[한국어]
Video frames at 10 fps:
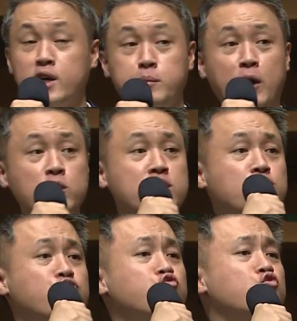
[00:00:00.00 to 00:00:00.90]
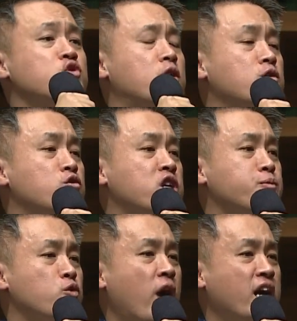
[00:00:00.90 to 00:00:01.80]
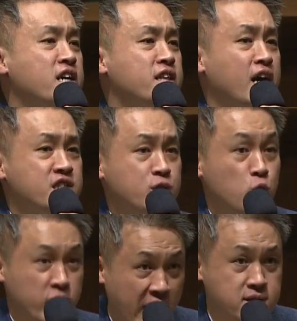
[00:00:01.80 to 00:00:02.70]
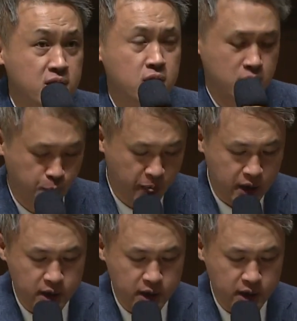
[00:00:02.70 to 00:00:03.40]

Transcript: 바로 그 충성됨을 확인하시고 나서